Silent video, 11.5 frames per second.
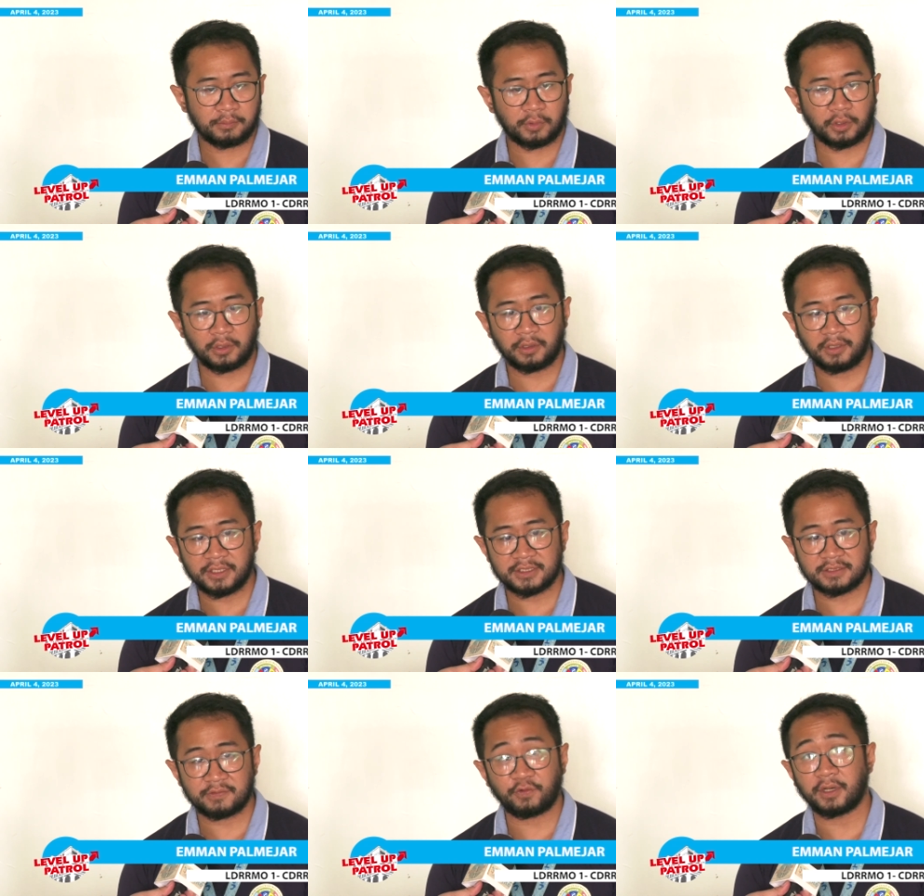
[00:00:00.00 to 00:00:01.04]
more or
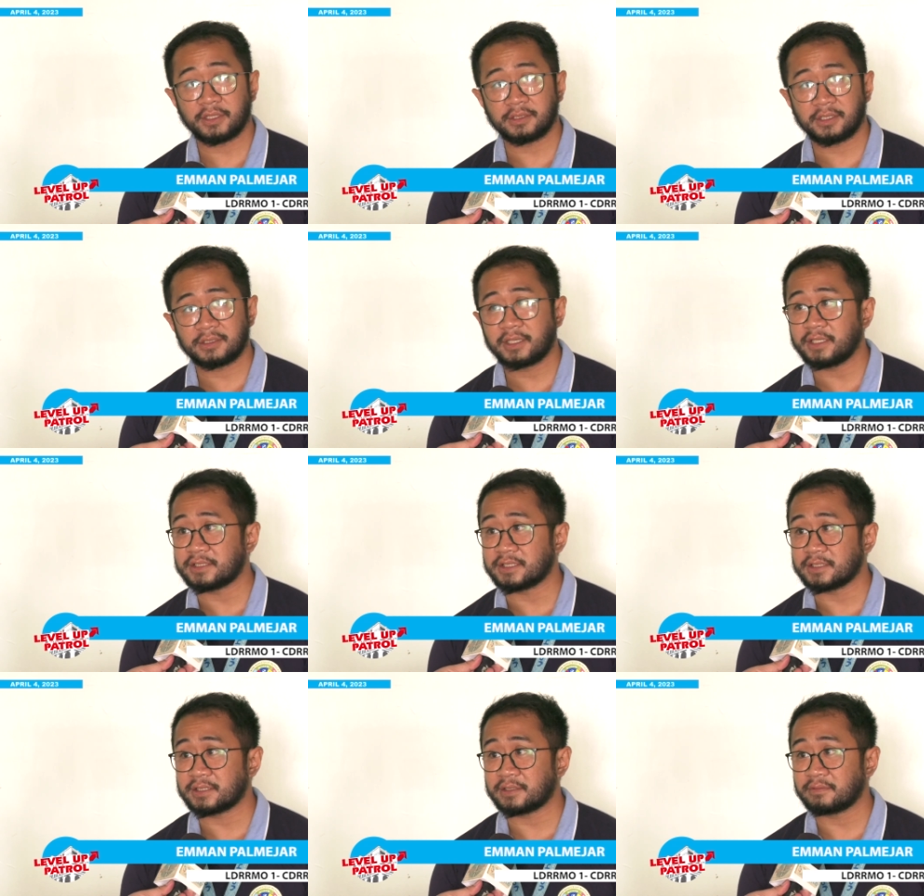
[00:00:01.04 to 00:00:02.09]
less 400
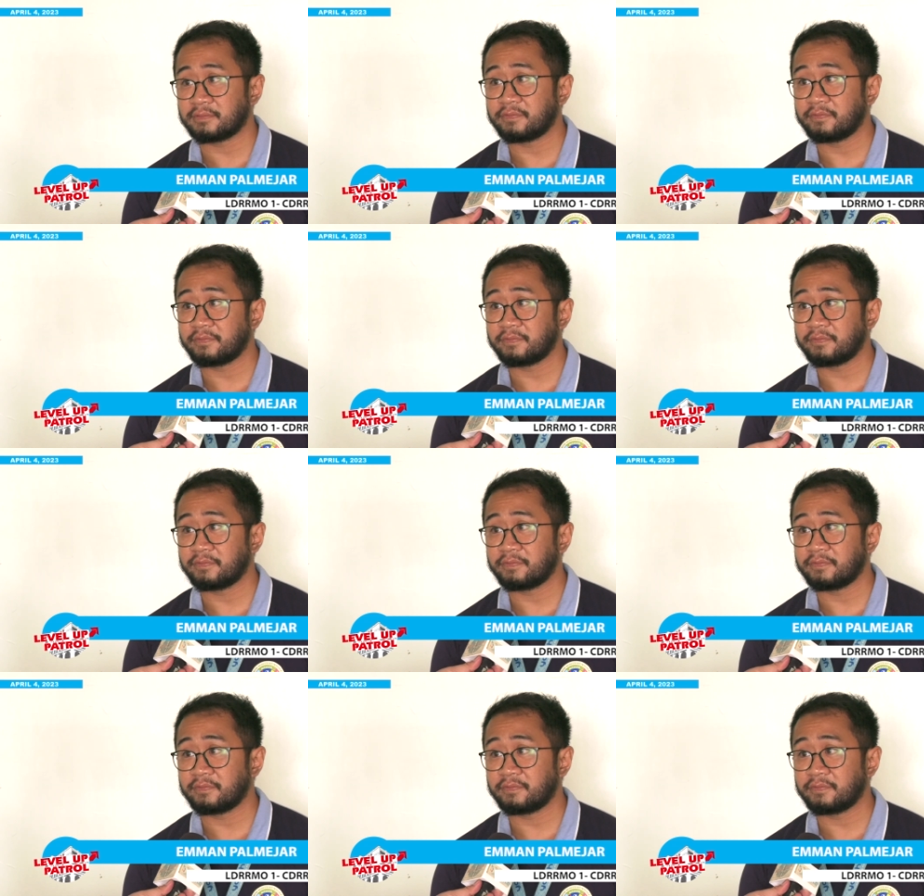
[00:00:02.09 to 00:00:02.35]
cases ang